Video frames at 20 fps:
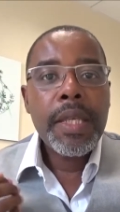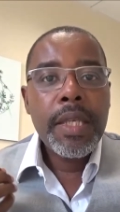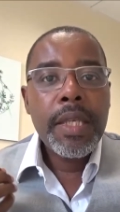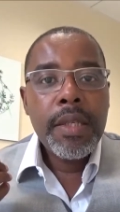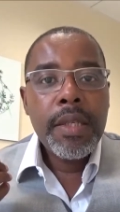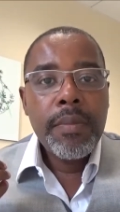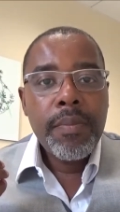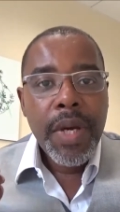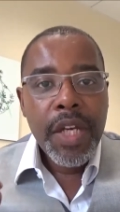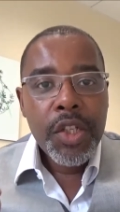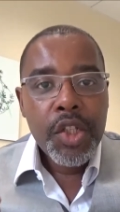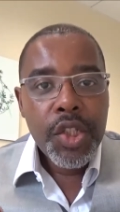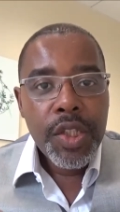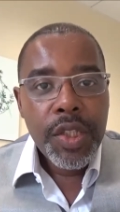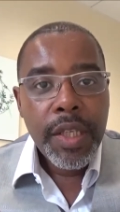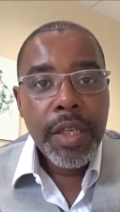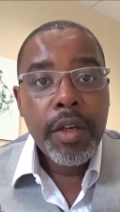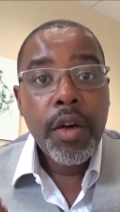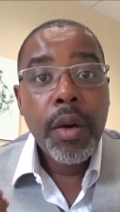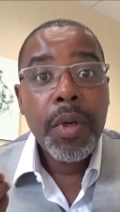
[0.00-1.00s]

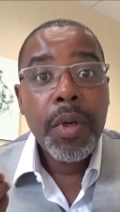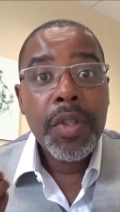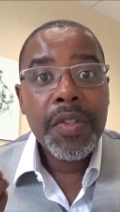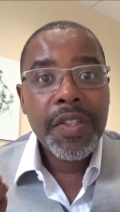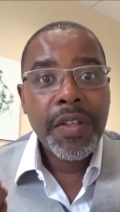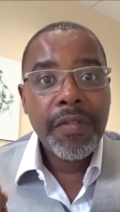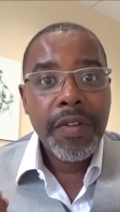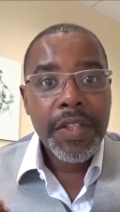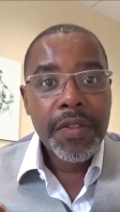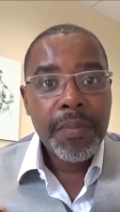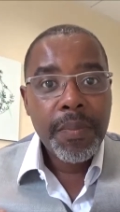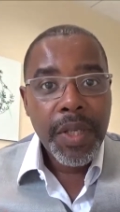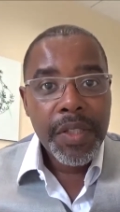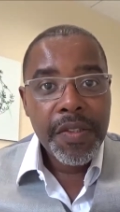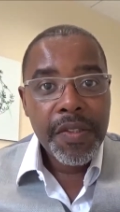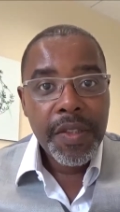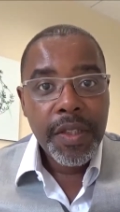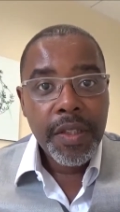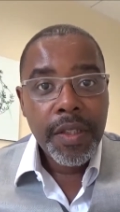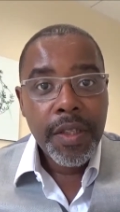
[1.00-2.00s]
imaginez comment ça va se
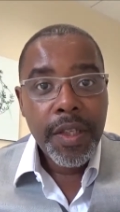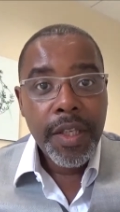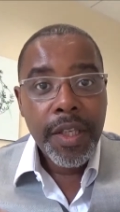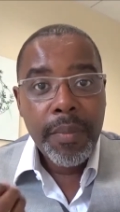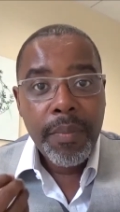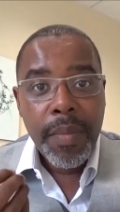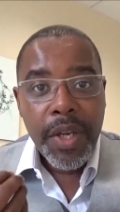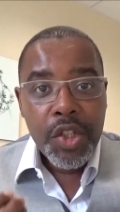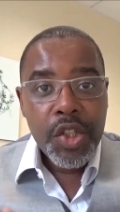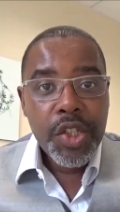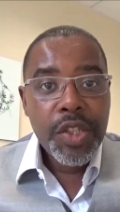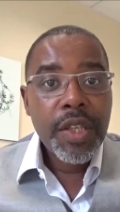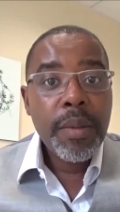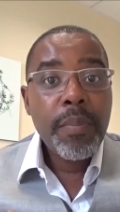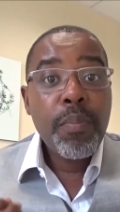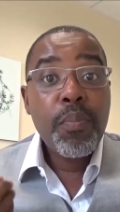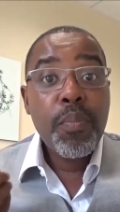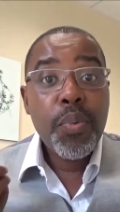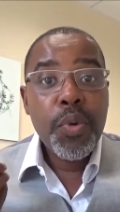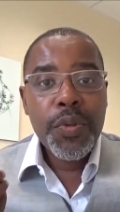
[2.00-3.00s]
passer et imaginez
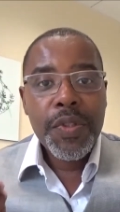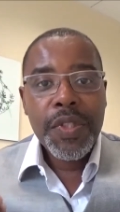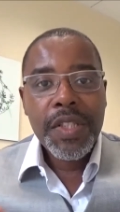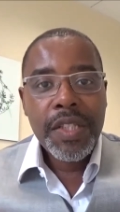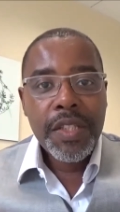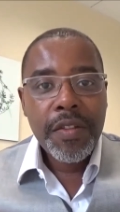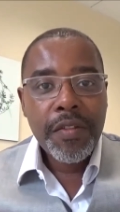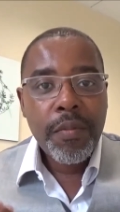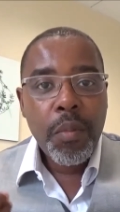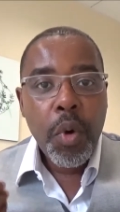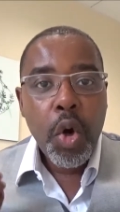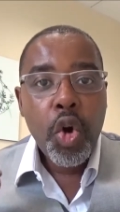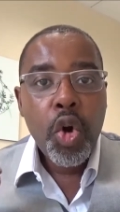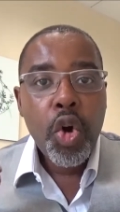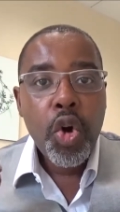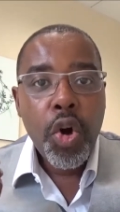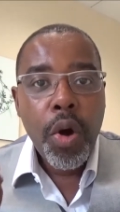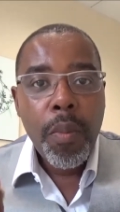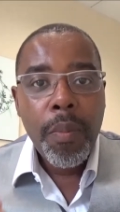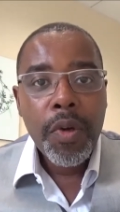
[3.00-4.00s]
positivement
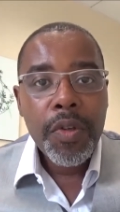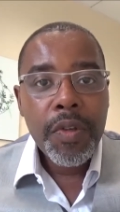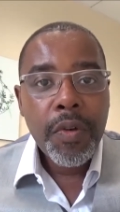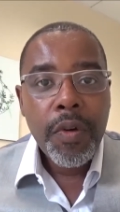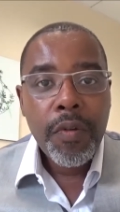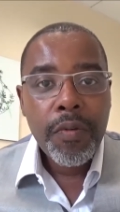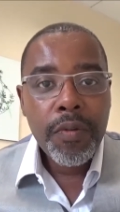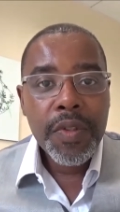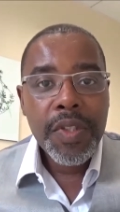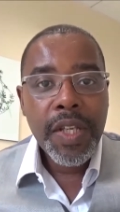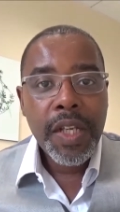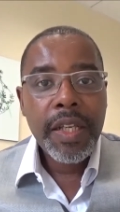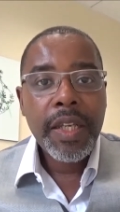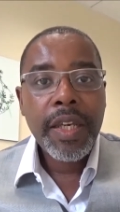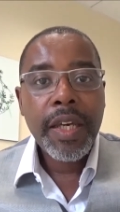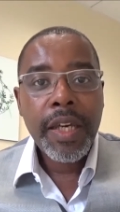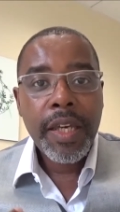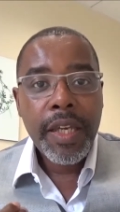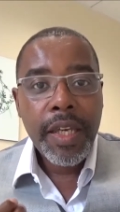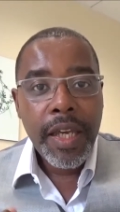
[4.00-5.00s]
comment vous allez
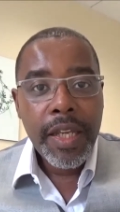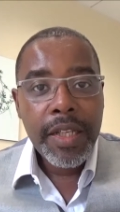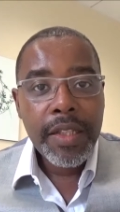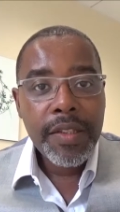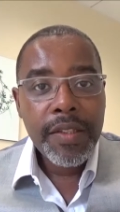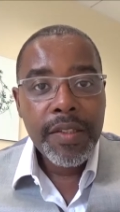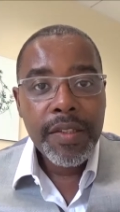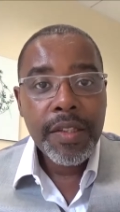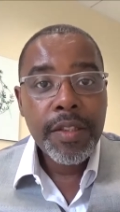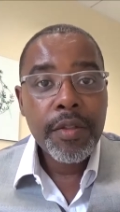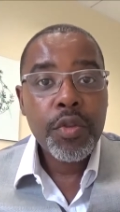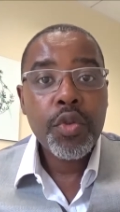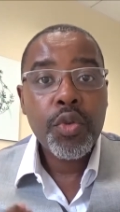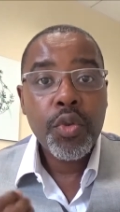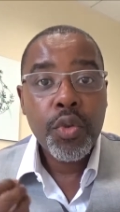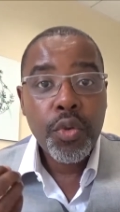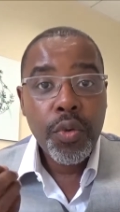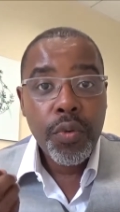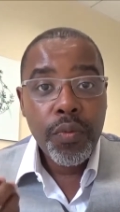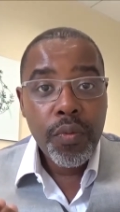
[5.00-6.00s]
réaliser ce
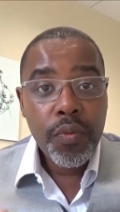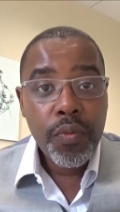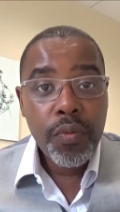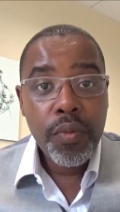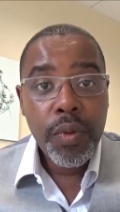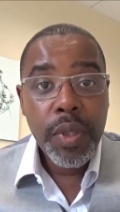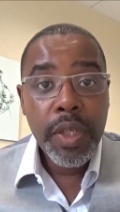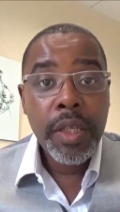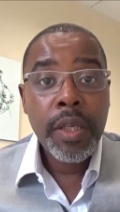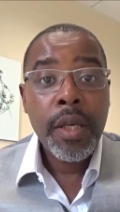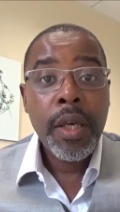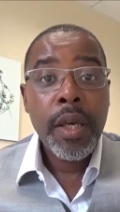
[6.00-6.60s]
que vous voulez,